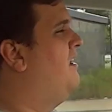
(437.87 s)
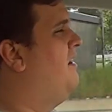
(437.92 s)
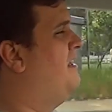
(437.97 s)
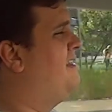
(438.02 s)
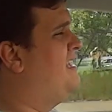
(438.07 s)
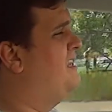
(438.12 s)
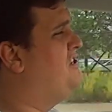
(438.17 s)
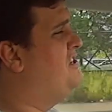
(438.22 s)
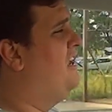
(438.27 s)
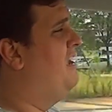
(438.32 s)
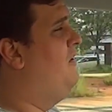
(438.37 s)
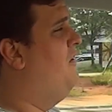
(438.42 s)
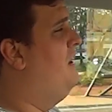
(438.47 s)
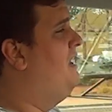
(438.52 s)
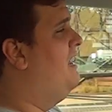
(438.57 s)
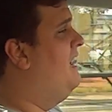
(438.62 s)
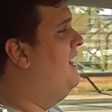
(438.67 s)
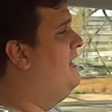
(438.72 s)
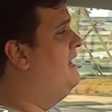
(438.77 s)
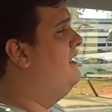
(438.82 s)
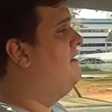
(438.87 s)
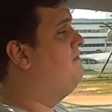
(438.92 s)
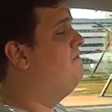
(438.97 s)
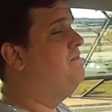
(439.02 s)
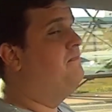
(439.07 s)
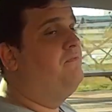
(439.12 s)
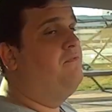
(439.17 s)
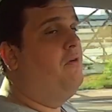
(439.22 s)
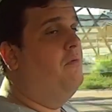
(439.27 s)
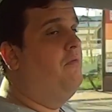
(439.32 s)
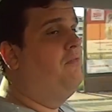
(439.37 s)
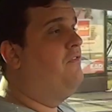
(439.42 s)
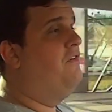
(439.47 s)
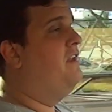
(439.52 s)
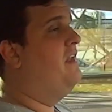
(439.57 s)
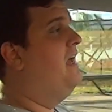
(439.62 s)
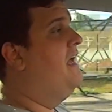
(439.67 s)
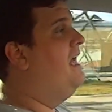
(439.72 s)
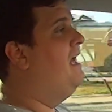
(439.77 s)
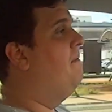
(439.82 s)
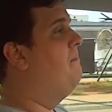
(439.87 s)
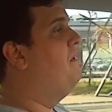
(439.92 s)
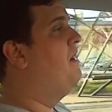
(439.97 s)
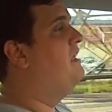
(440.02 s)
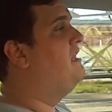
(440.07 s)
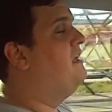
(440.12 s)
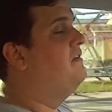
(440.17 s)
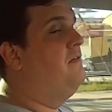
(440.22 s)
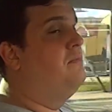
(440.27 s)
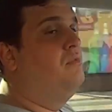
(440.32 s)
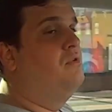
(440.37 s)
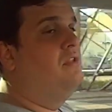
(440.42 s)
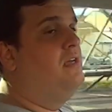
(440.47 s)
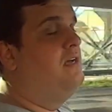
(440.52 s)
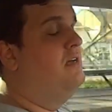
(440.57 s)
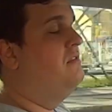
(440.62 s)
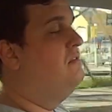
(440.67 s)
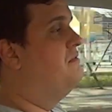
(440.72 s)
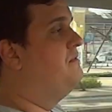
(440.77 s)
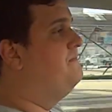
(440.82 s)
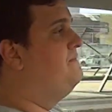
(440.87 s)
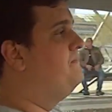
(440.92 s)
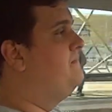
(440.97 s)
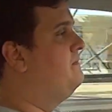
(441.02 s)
Eu até cheguei a olhar, né? Como foi na época que estava mudando,